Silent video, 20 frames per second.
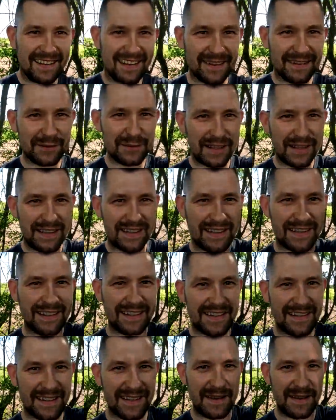a tutaj
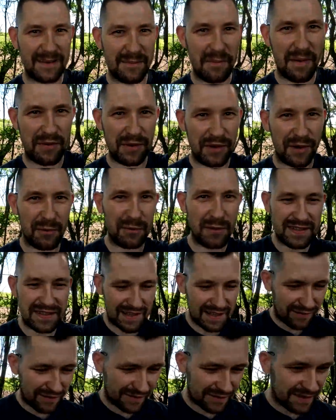taki mały quiz
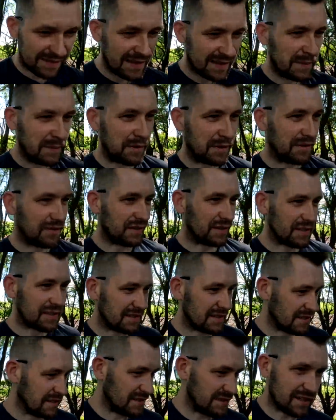dla Was,
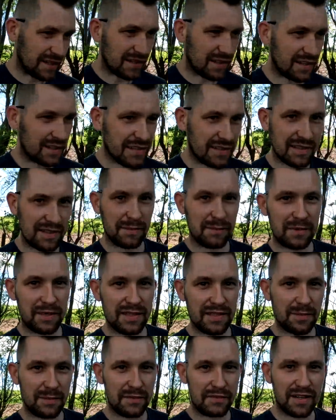ponieważ dzisiaj jeszcze
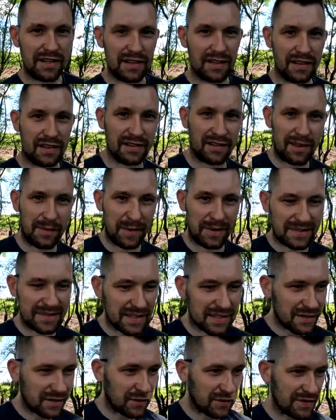przejdziemy się na
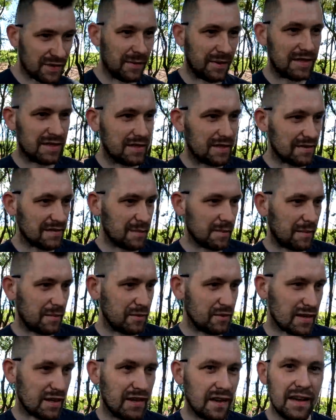miasteczko, zobaczycie sobie,
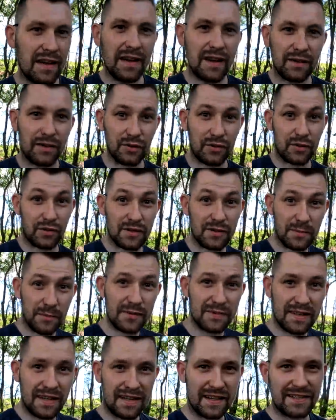może ktoś
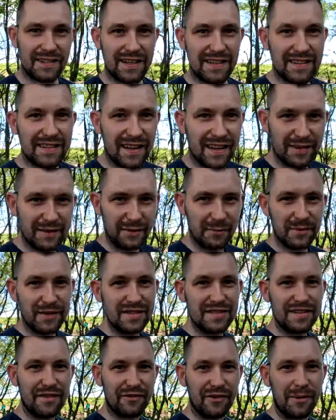rozpozna, jeżeli tak, to
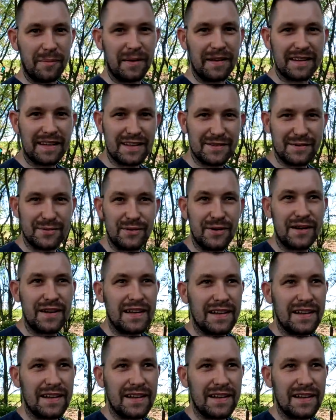piszcie w komentarzu,